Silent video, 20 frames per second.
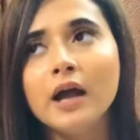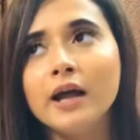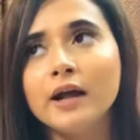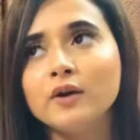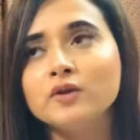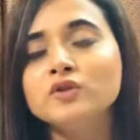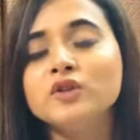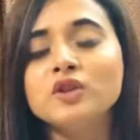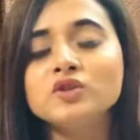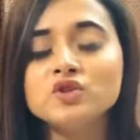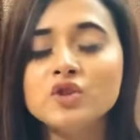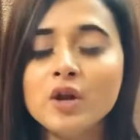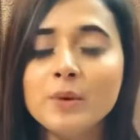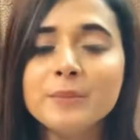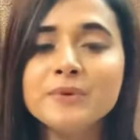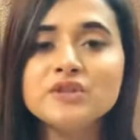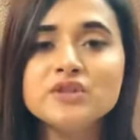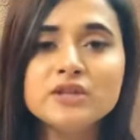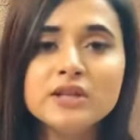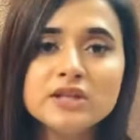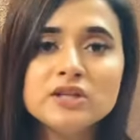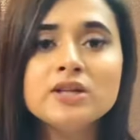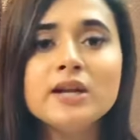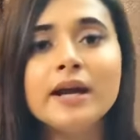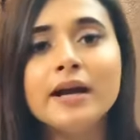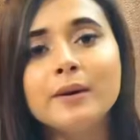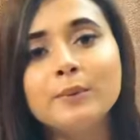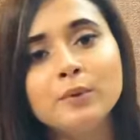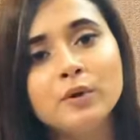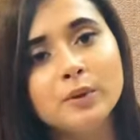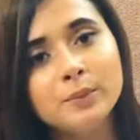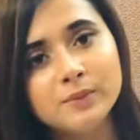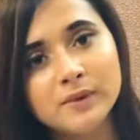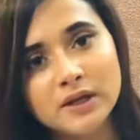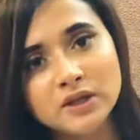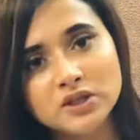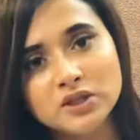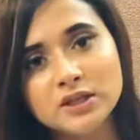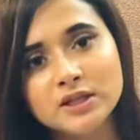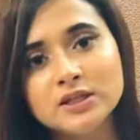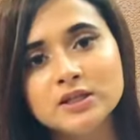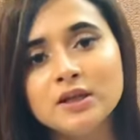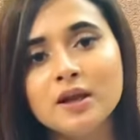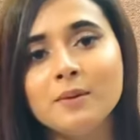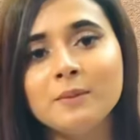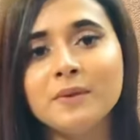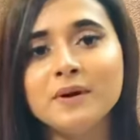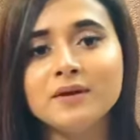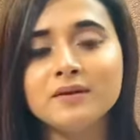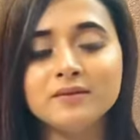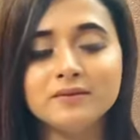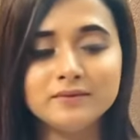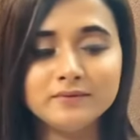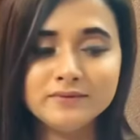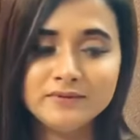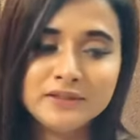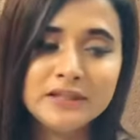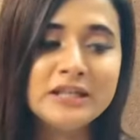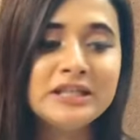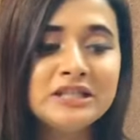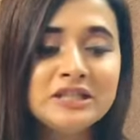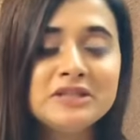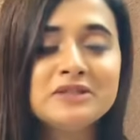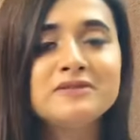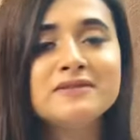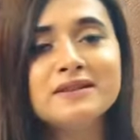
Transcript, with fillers: এখন তো আসলে আমার শেষ লেখাপড়া প্রায় শেষ আমার শেষ